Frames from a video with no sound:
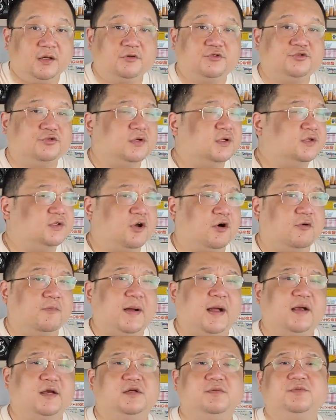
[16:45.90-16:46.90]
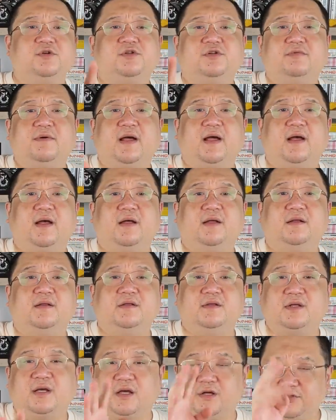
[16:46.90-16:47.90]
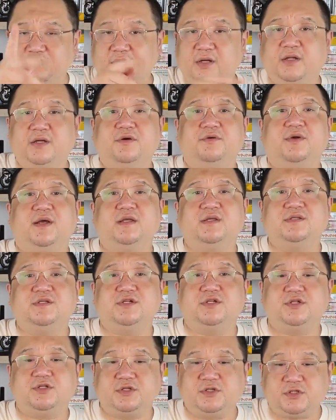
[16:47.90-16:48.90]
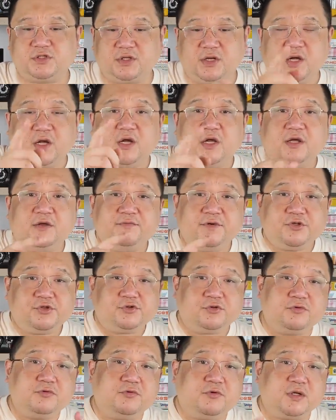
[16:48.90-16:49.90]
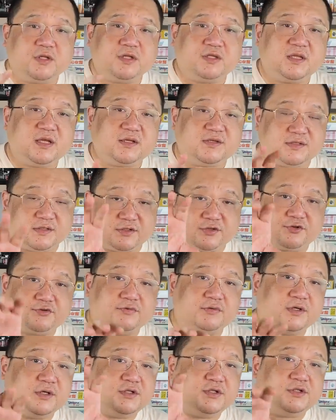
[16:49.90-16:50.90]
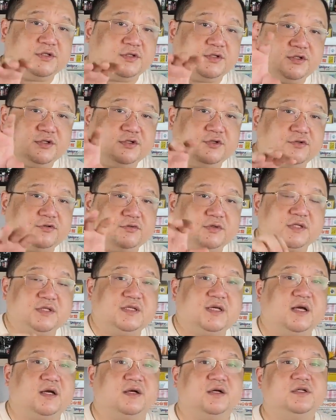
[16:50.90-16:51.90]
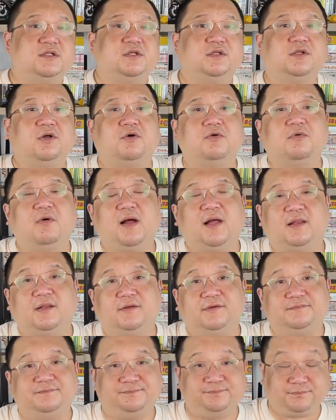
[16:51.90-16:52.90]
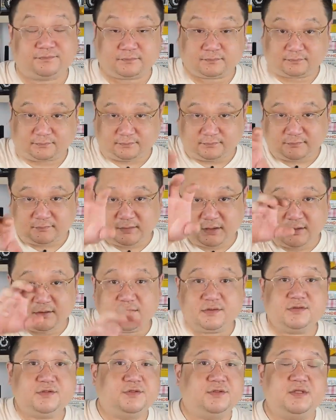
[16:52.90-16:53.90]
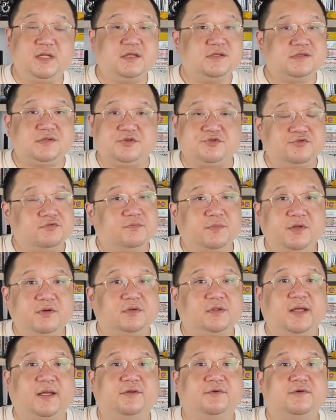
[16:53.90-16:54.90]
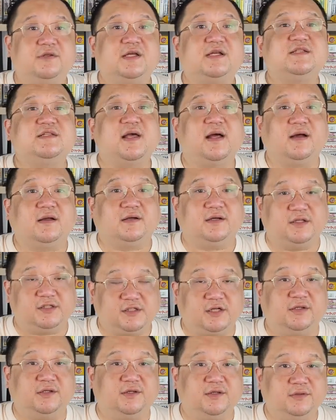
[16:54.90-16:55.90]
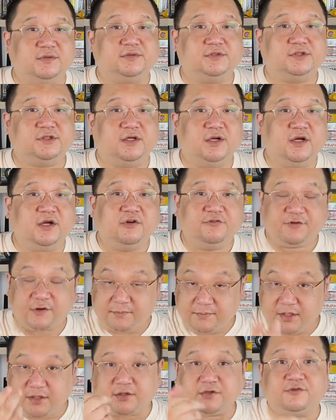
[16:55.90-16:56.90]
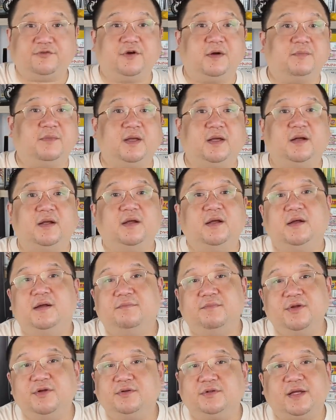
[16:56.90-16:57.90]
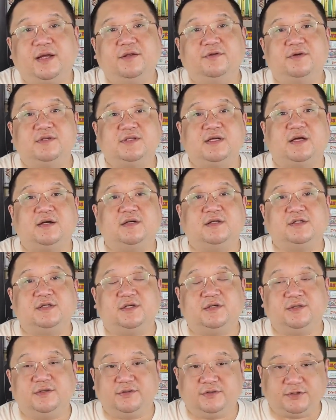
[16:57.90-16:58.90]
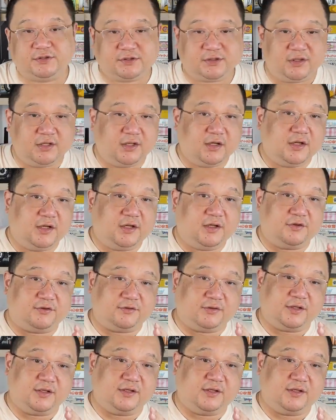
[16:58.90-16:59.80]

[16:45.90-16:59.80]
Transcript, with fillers: 除了盗版什么之外，很重要一个原因其实是因为中国的电子书和纸质书的价格是倒挂的。电子书没有太多在价格上的优势，方便是方便了，没有太多价格上的优势，所